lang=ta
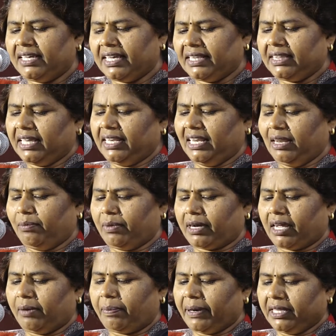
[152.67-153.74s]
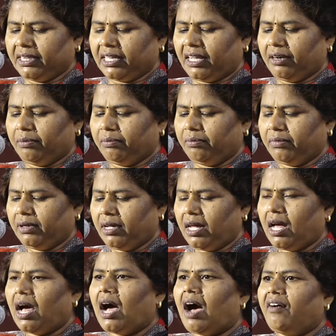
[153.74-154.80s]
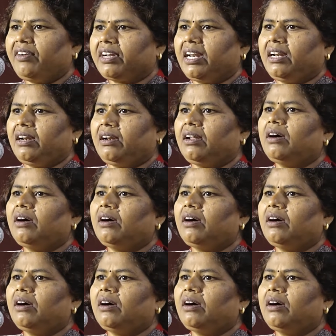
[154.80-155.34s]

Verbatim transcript: எந்த நில மக்கள் படித்தாலும் அவர்கள்